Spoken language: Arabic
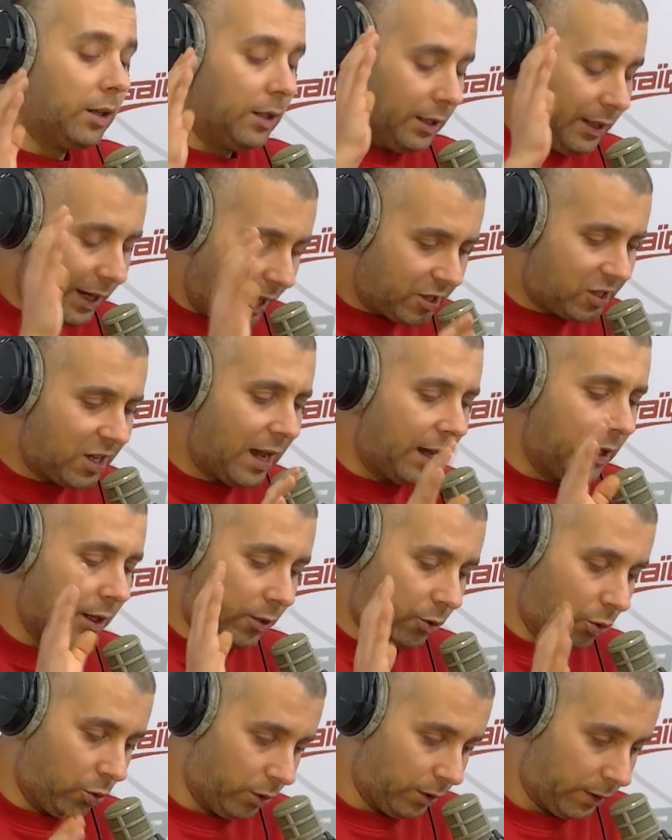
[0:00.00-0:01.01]
نرجع لك
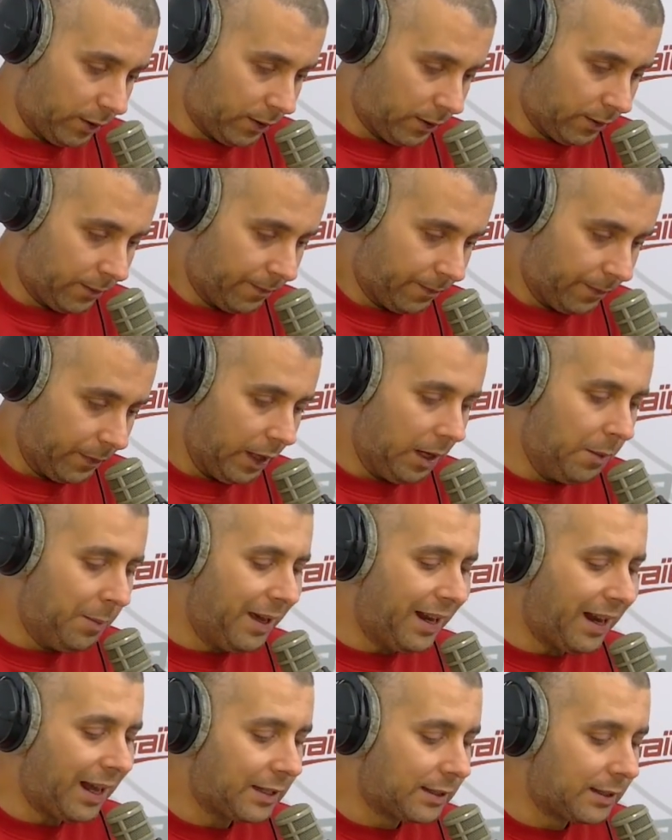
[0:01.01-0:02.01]
تونس
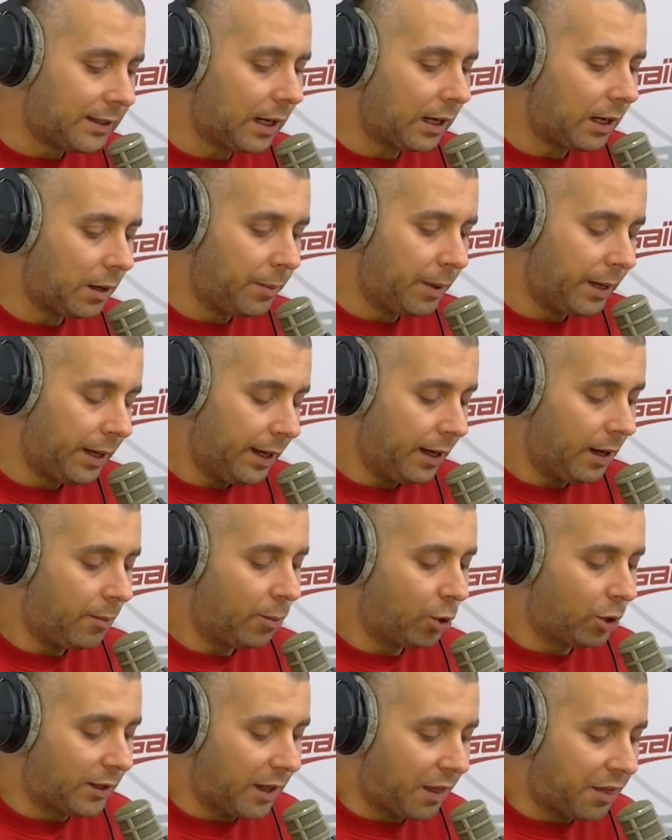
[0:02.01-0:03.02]
البارح صدر البيان
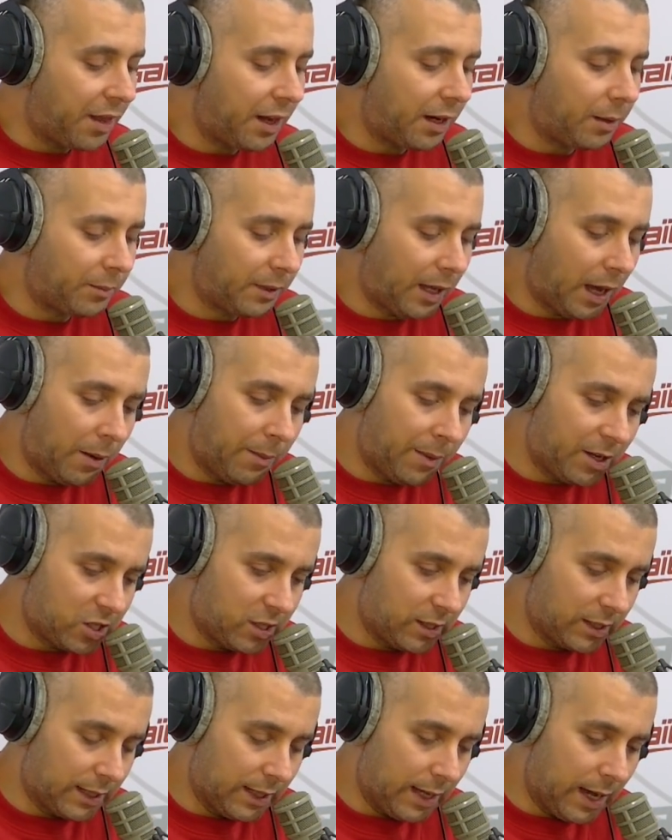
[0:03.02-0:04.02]
المنتظر متاع
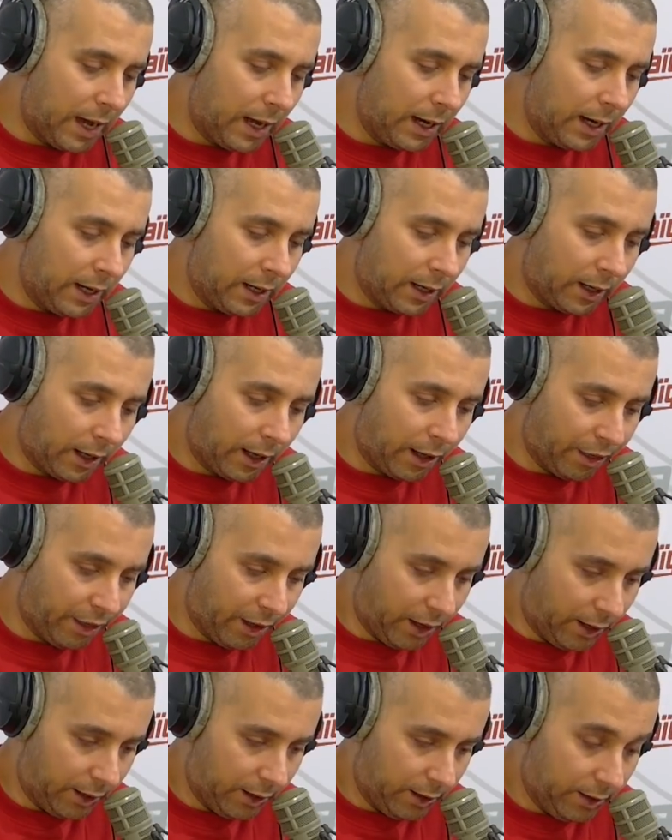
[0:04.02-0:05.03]
المجلس الأعلى
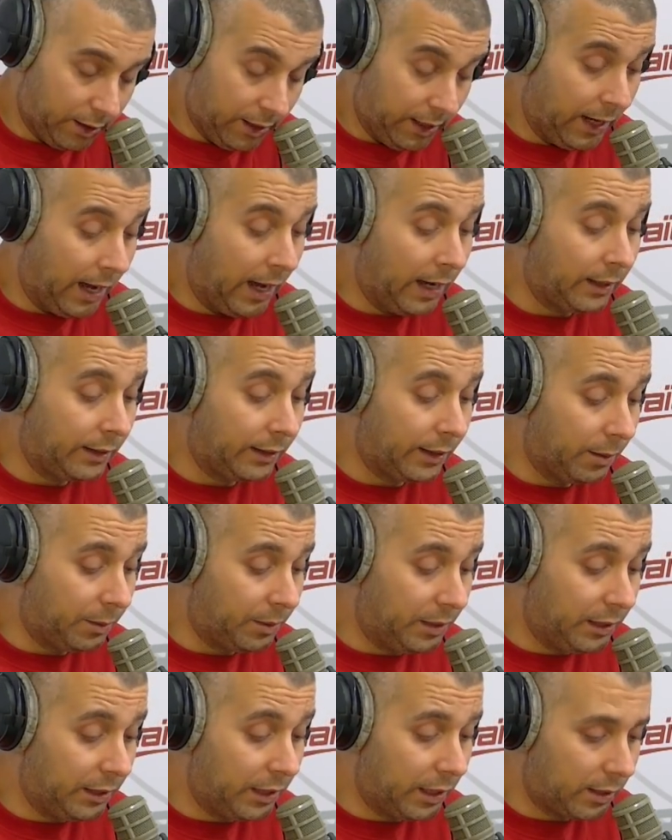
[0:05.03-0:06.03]
للقضاء اللي عندنا
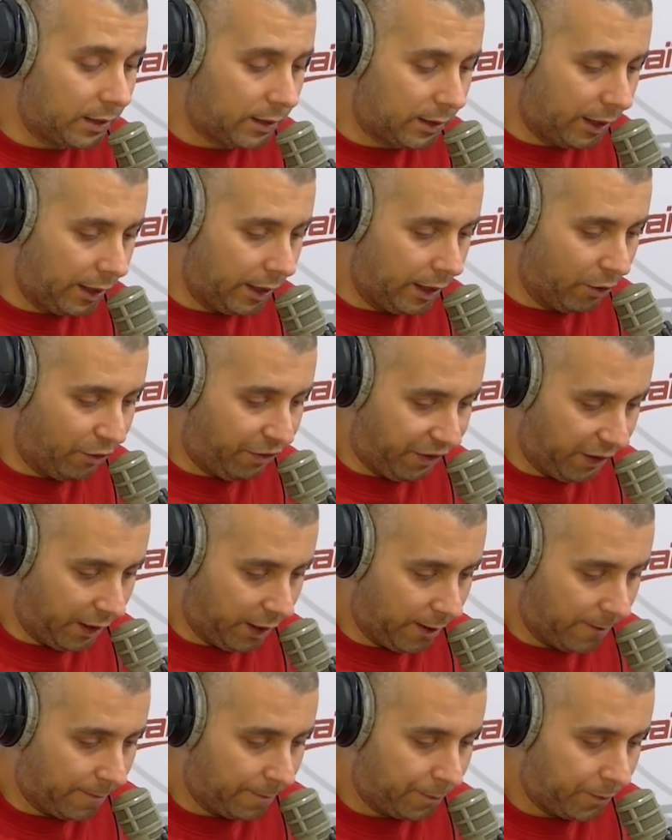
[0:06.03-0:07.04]
مديدة نستناو
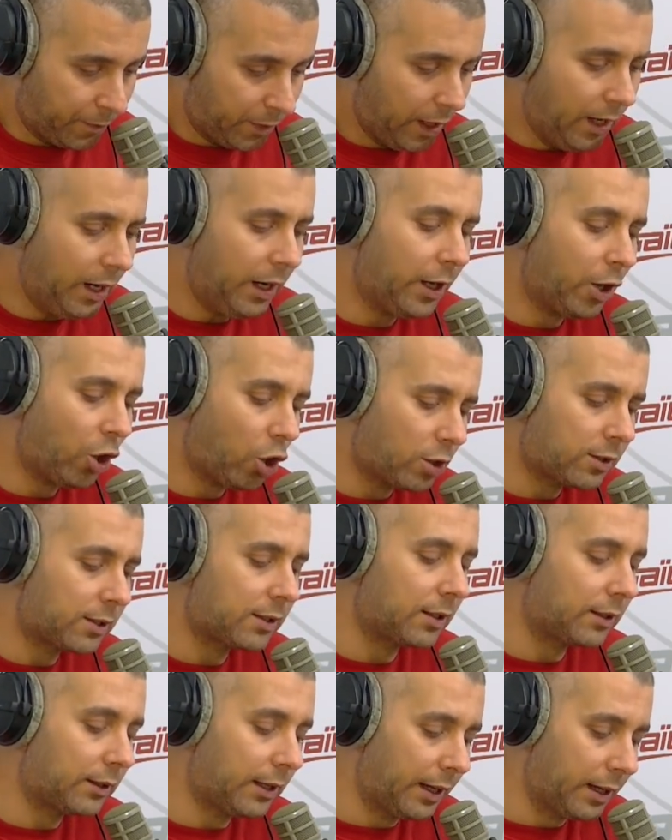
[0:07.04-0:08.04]
فيه اللي
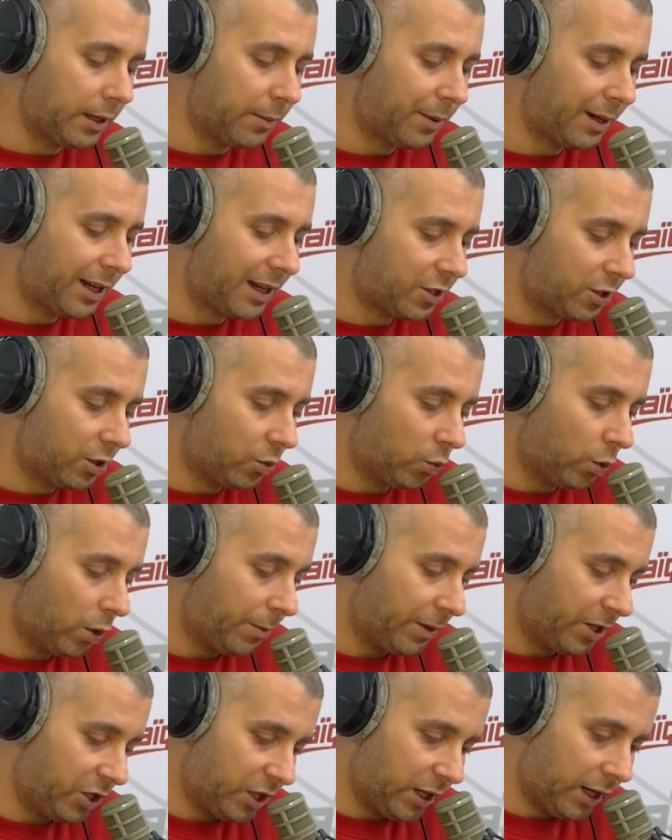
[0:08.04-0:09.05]
يخص الطيب راشد
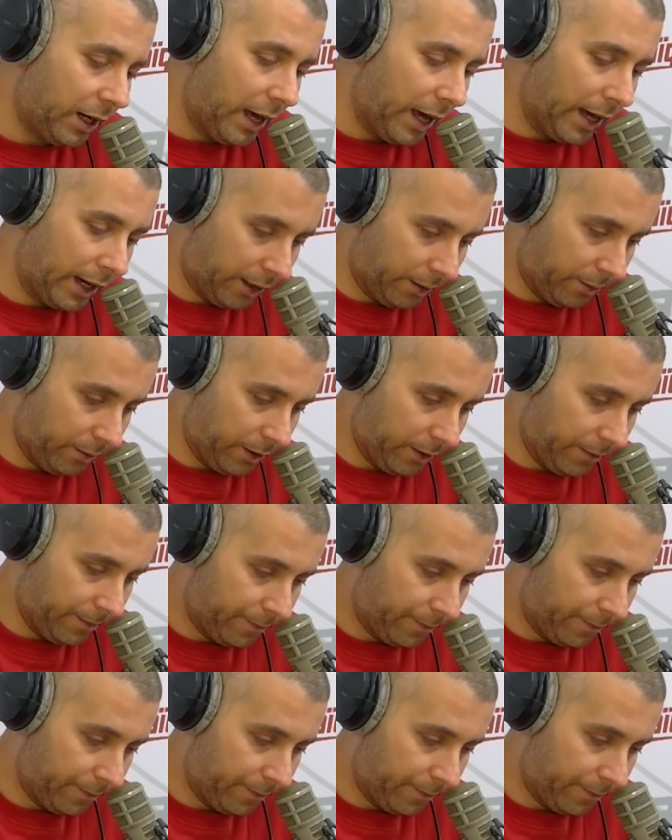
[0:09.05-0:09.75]
والبشير العكرمي